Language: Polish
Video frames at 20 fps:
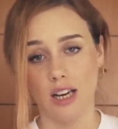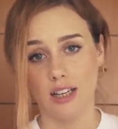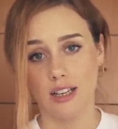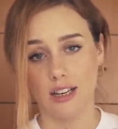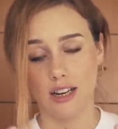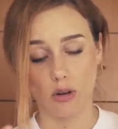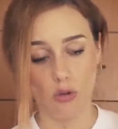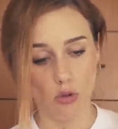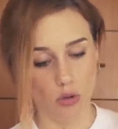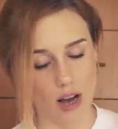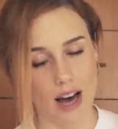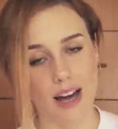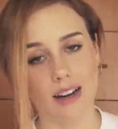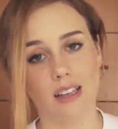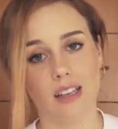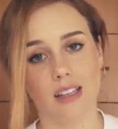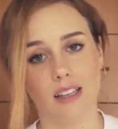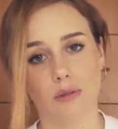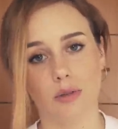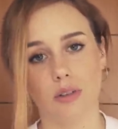
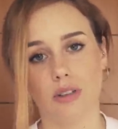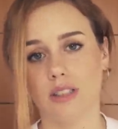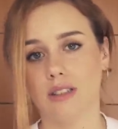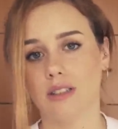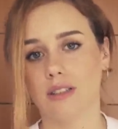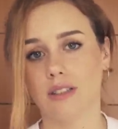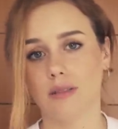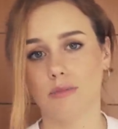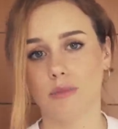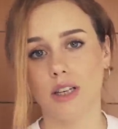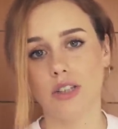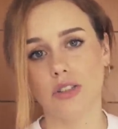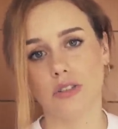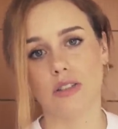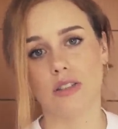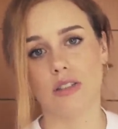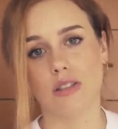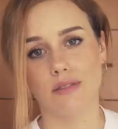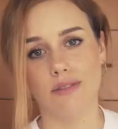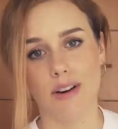regularnie, na przykład co
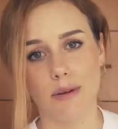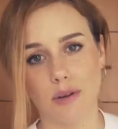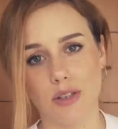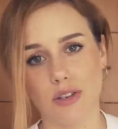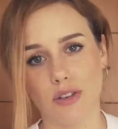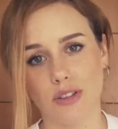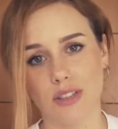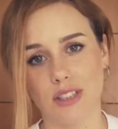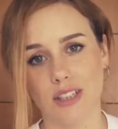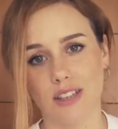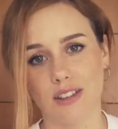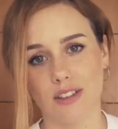miesiąc, co dwa miesiące,